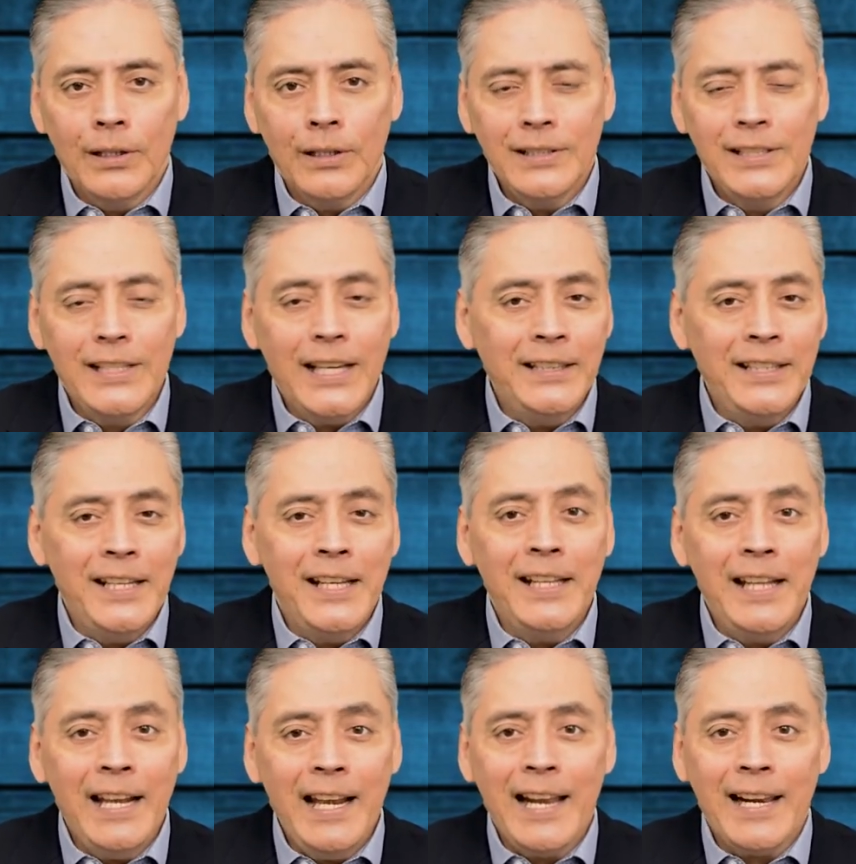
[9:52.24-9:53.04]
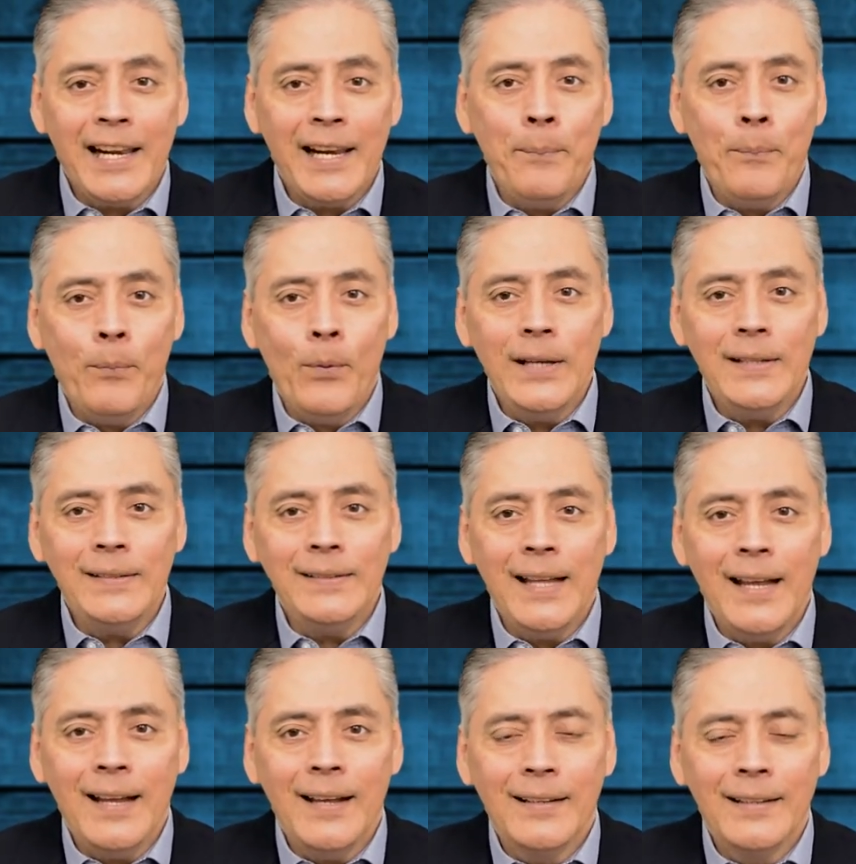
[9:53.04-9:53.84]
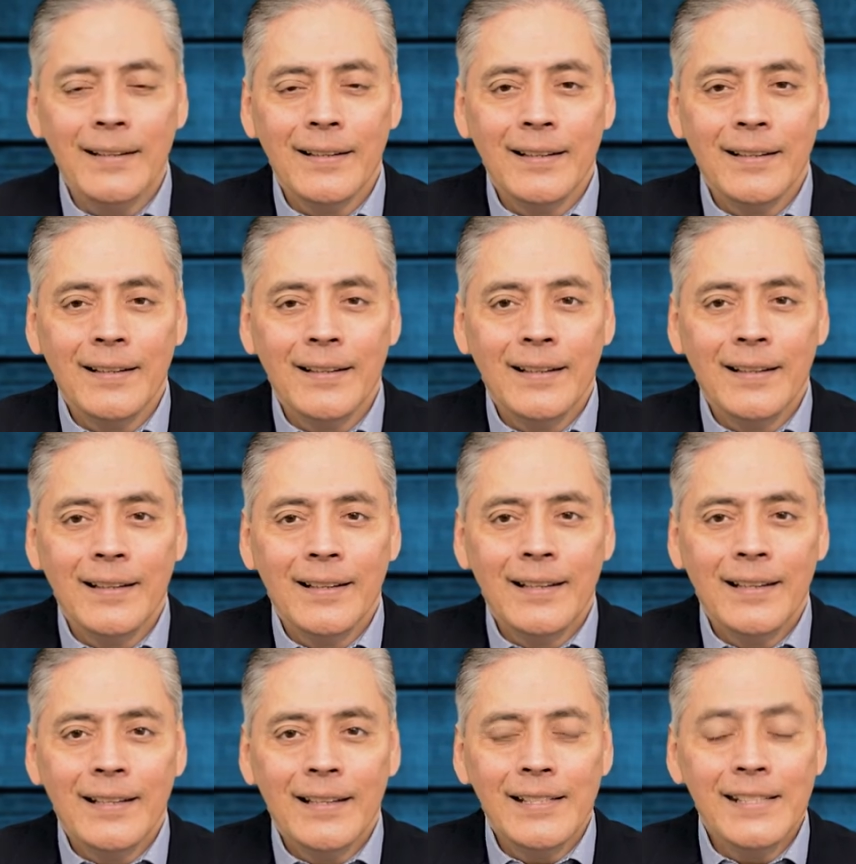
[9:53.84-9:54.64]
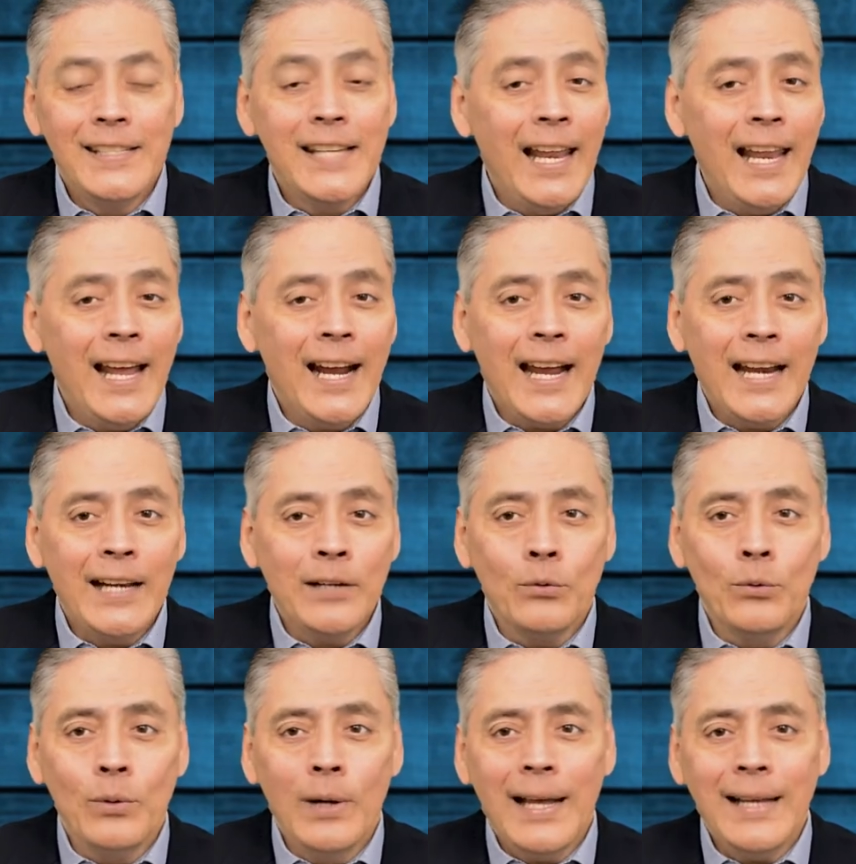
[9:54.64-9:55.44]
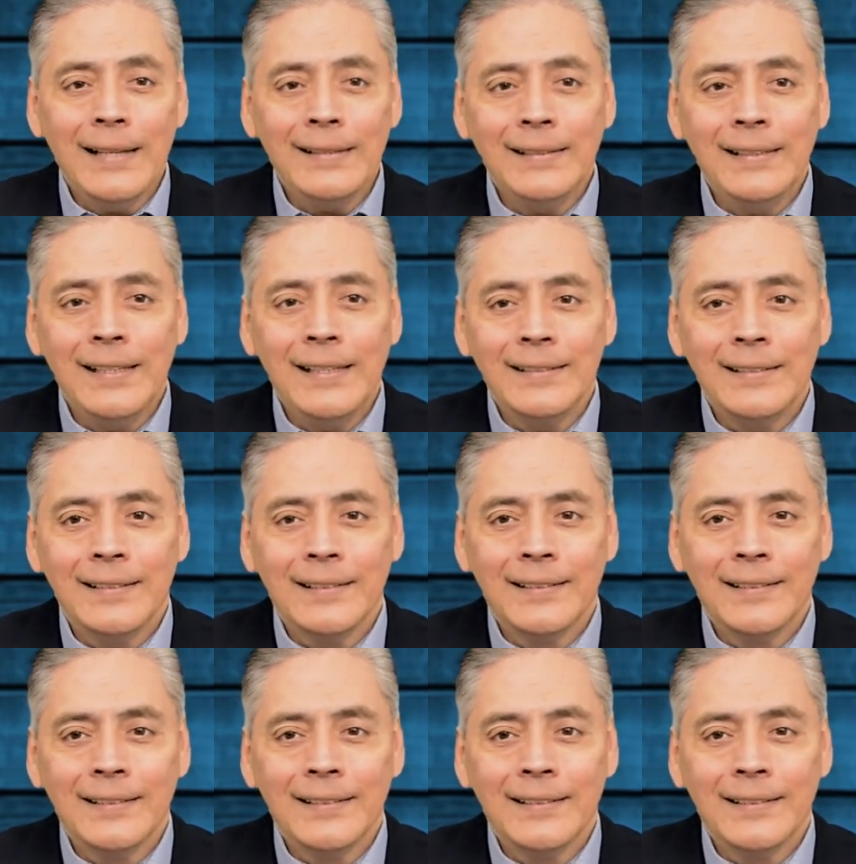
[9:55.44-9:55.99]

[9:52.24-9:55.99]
¿Ya tienes la respuesta? ¿Ya la calculaste?